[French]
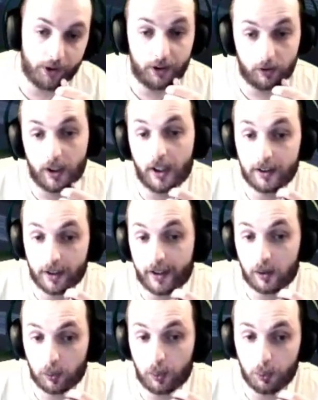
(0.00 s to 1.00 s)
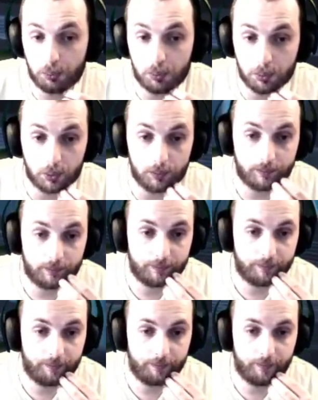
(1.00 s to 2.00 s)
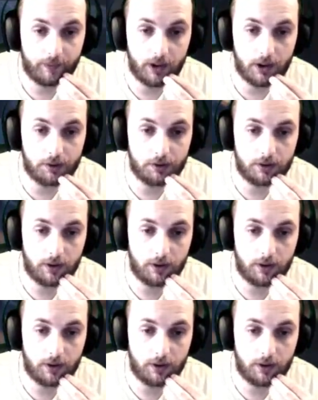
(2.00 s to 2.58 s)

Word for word: Oui, il y en a un derrière ton dos, Boubou. Il